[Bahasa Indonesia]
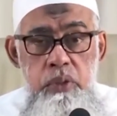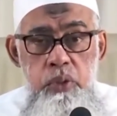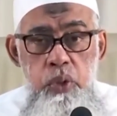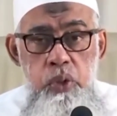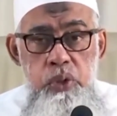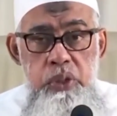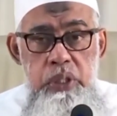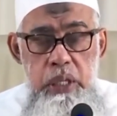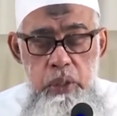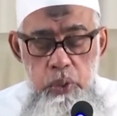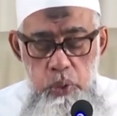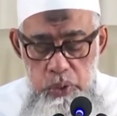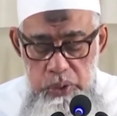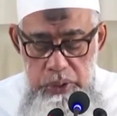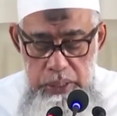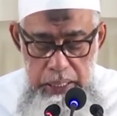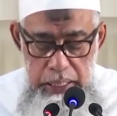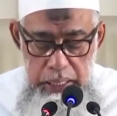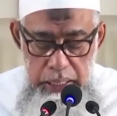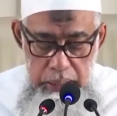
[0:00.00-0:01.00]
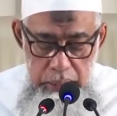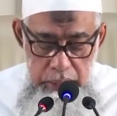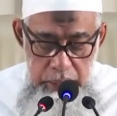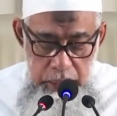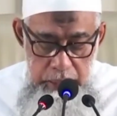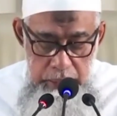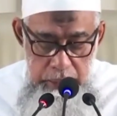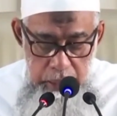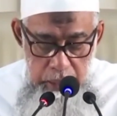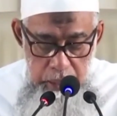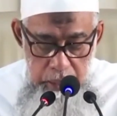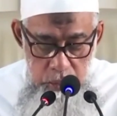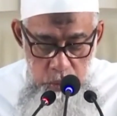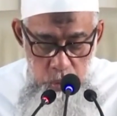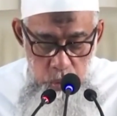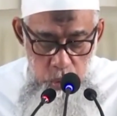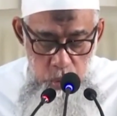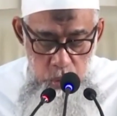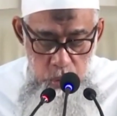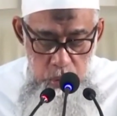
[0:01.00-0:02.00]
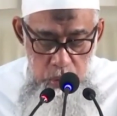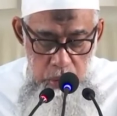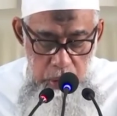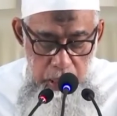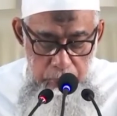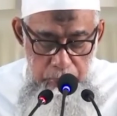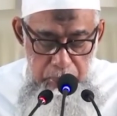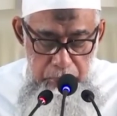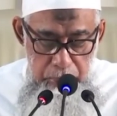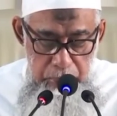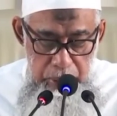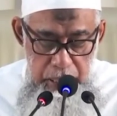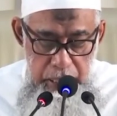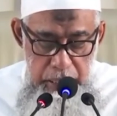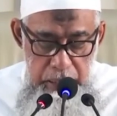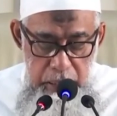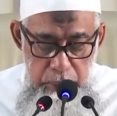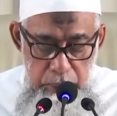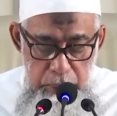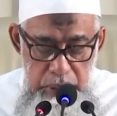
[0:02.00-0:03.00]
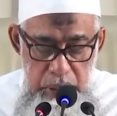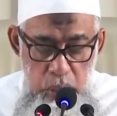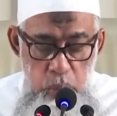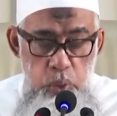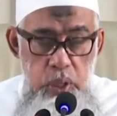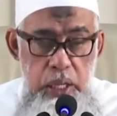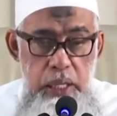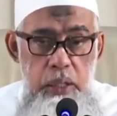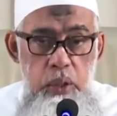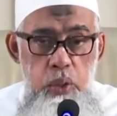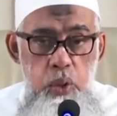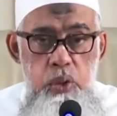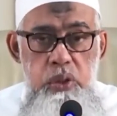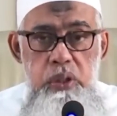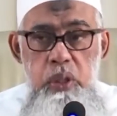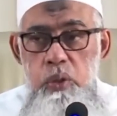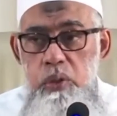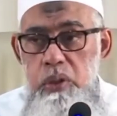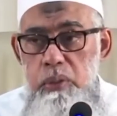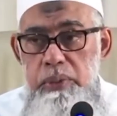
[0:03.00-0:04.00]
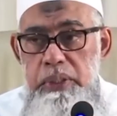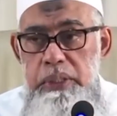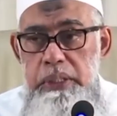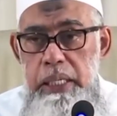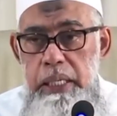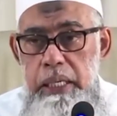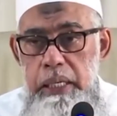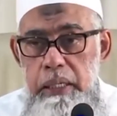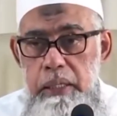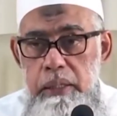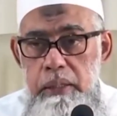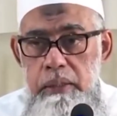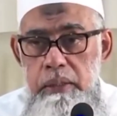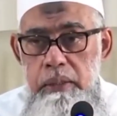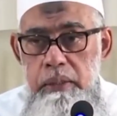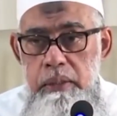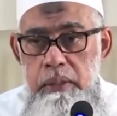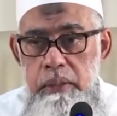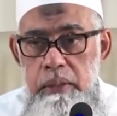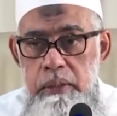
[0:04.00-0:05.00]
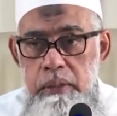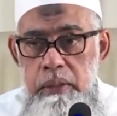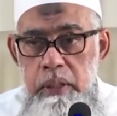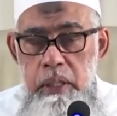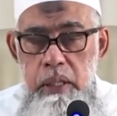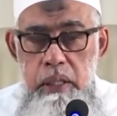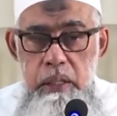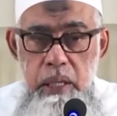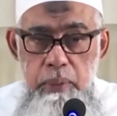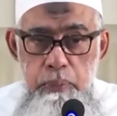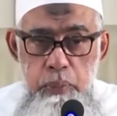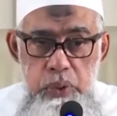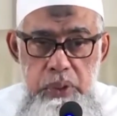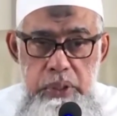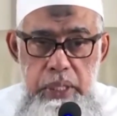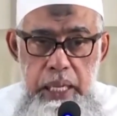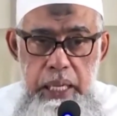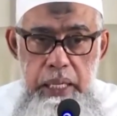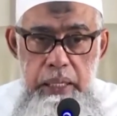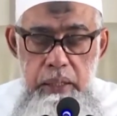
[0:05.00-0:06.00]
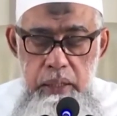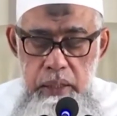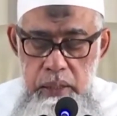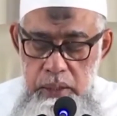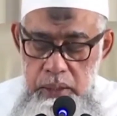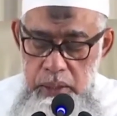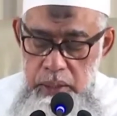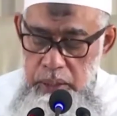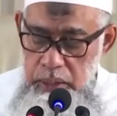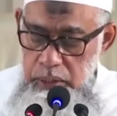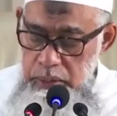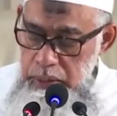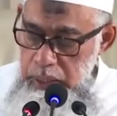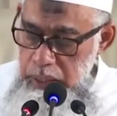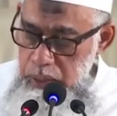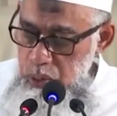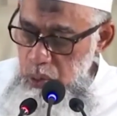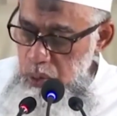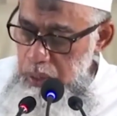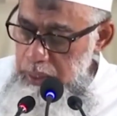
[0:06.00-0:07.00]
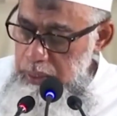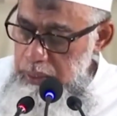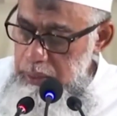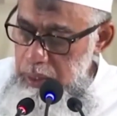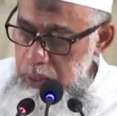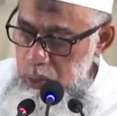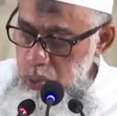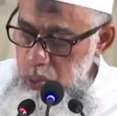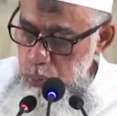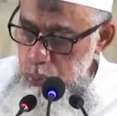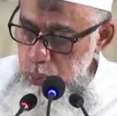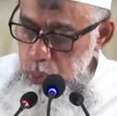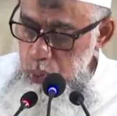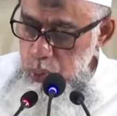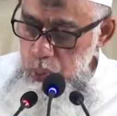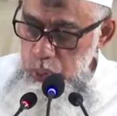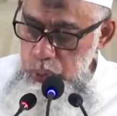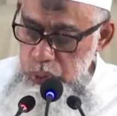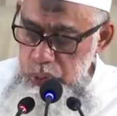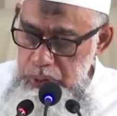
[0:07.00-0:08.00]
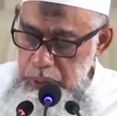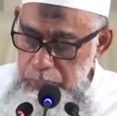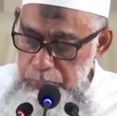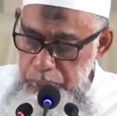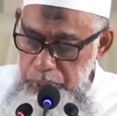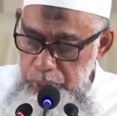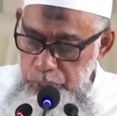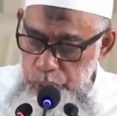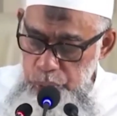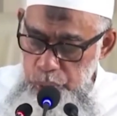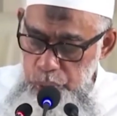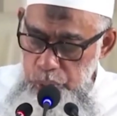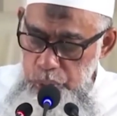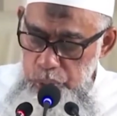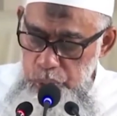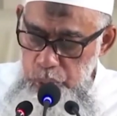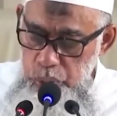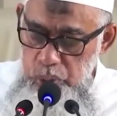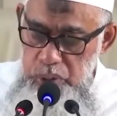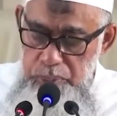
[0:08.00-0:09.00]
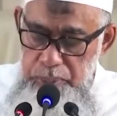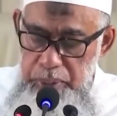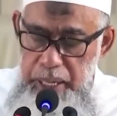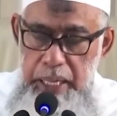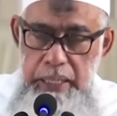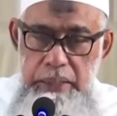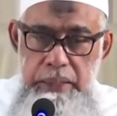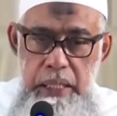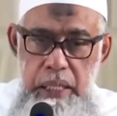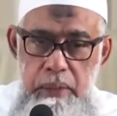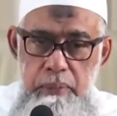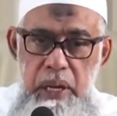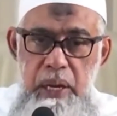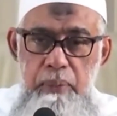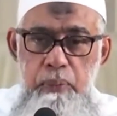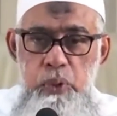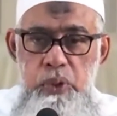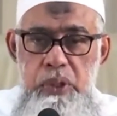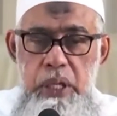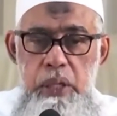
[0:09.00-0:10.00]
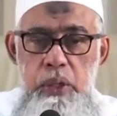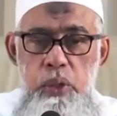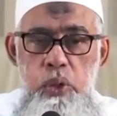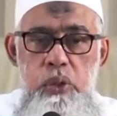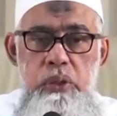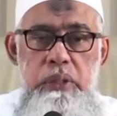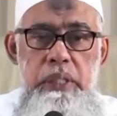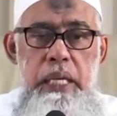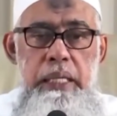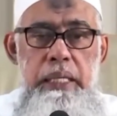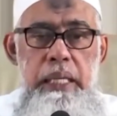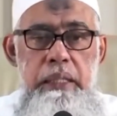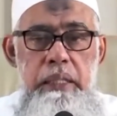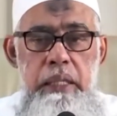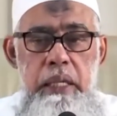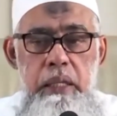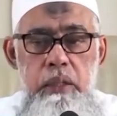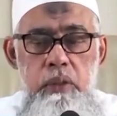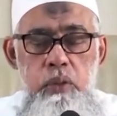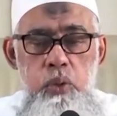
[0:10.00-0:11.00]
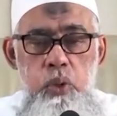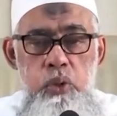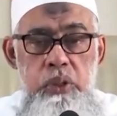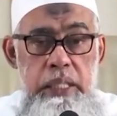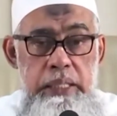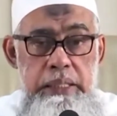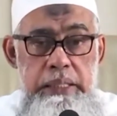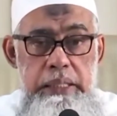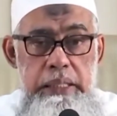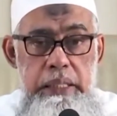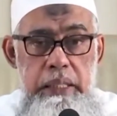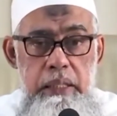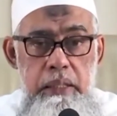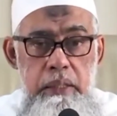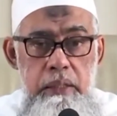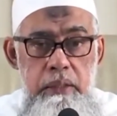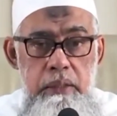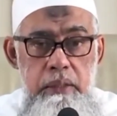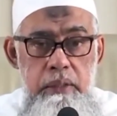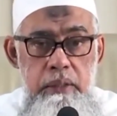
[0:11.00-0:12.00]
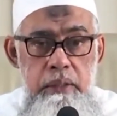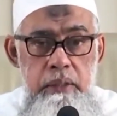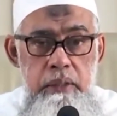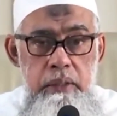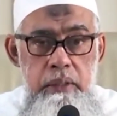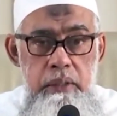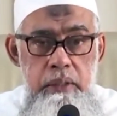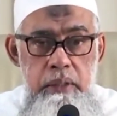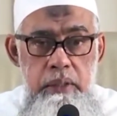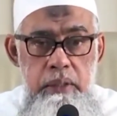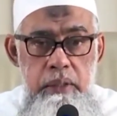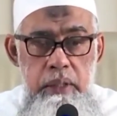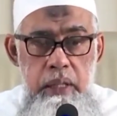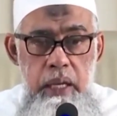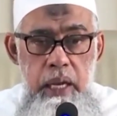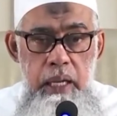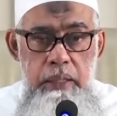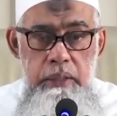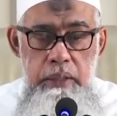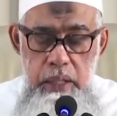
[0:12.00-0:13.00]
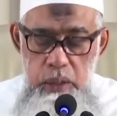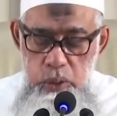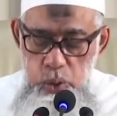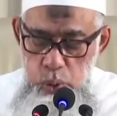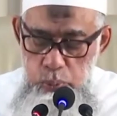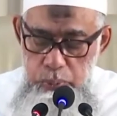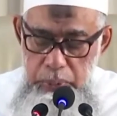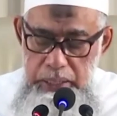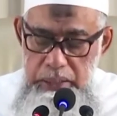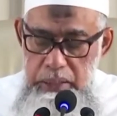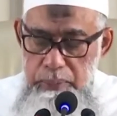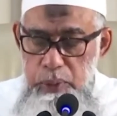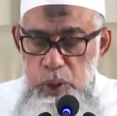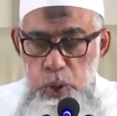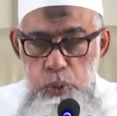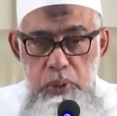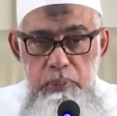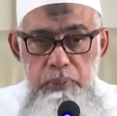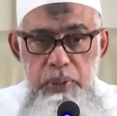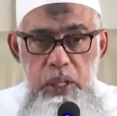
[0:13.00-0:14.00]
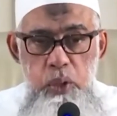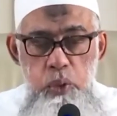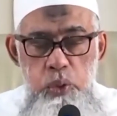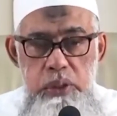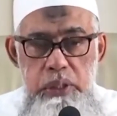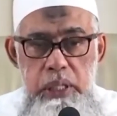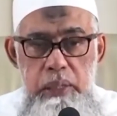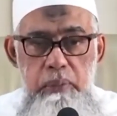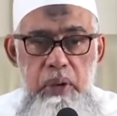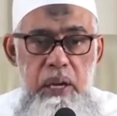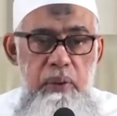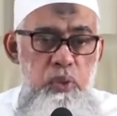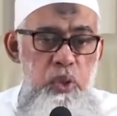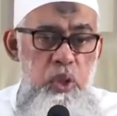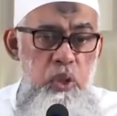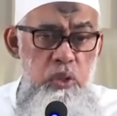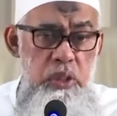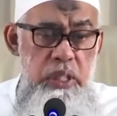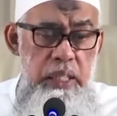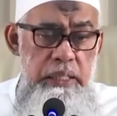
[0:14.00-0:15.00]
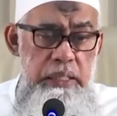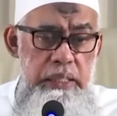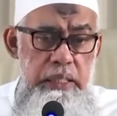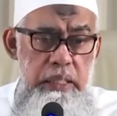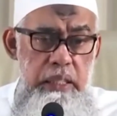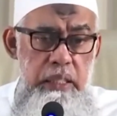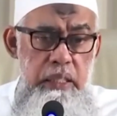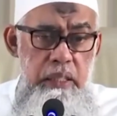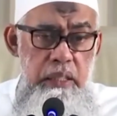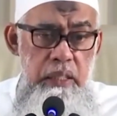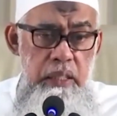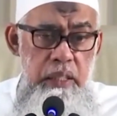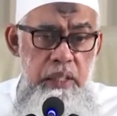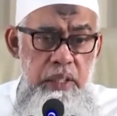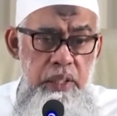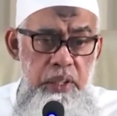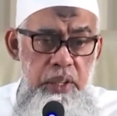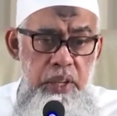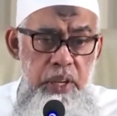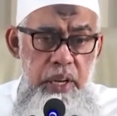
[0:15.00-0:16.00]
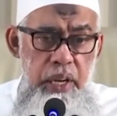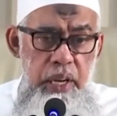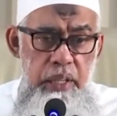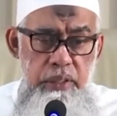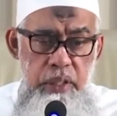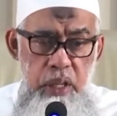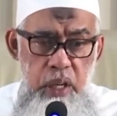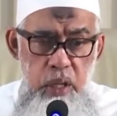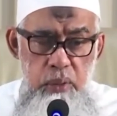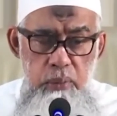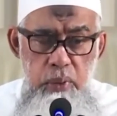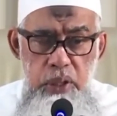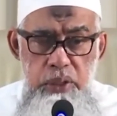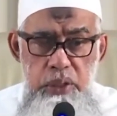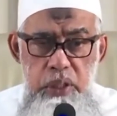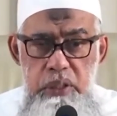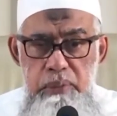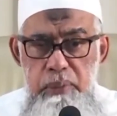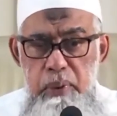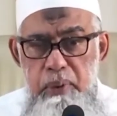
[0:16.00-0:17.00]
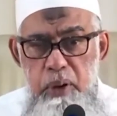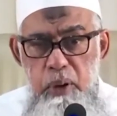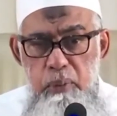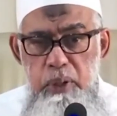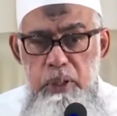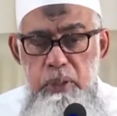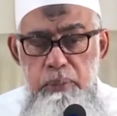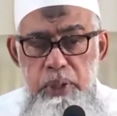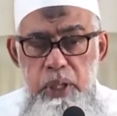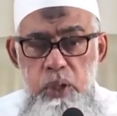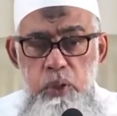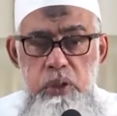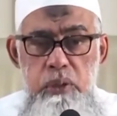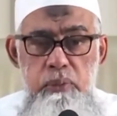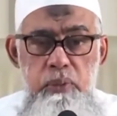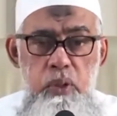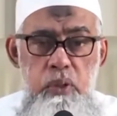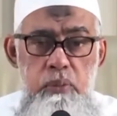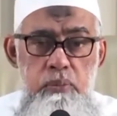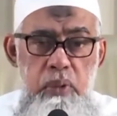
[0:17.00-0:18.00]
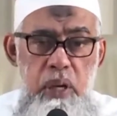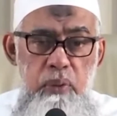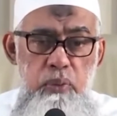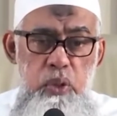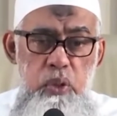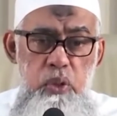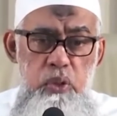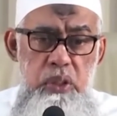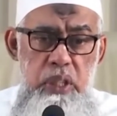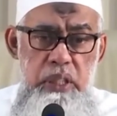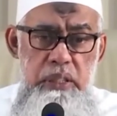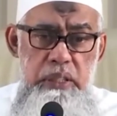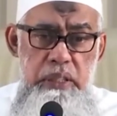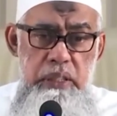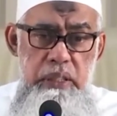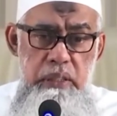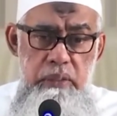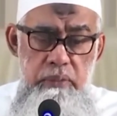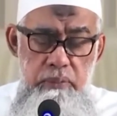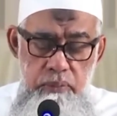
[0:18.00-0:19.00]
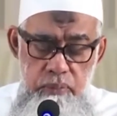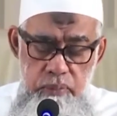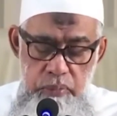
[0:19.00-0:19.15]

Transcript: dosa-dosa di antara itu apabila dia menjauhkan dosa-dosa besar. Jadi dihapuskan dari sholat subuh sampai zuhur, zuhur sampai asar menghapuskan dosa di antara itu, dosa kecil. Antara Jumat sampai Jumat berikutnya menghapuskan dosa kecil. Antara Ramadan sampai Ramadan berikutnya menghapuskan dosa kecil.